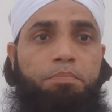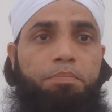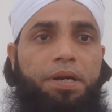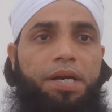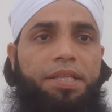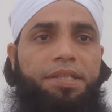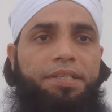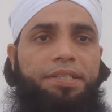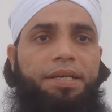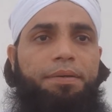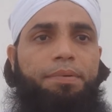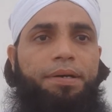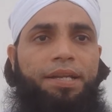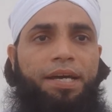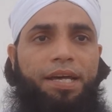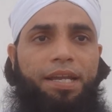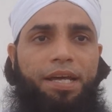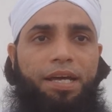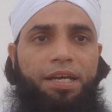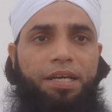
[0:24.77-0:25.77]
बर्थडे
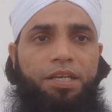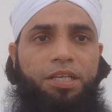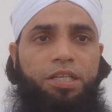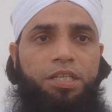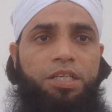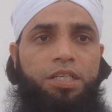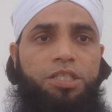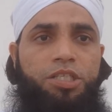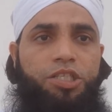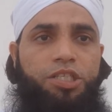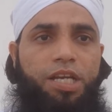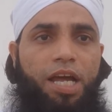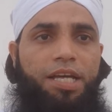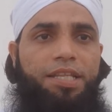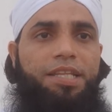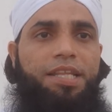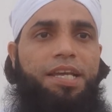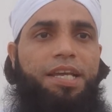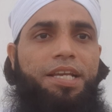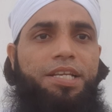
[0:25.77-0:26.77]
बनाना
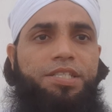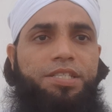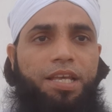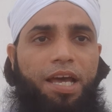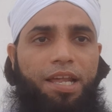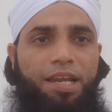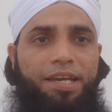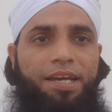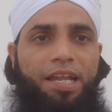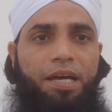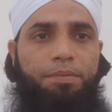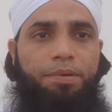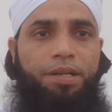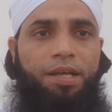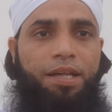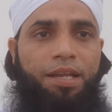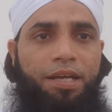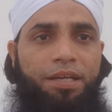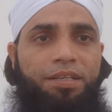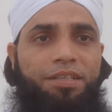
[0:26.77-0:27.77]
शादी की सालगिरह
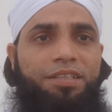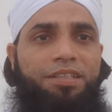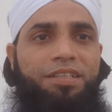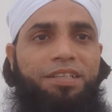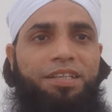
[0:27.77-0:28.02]
बनाना